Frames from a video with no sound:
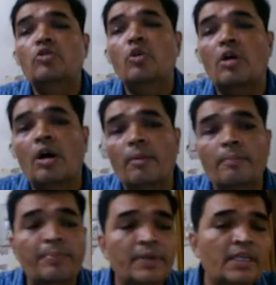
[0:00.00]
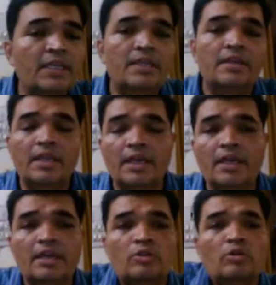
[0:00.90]
तो कंपनी ने
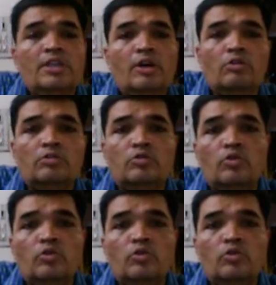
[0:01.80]
तो देखो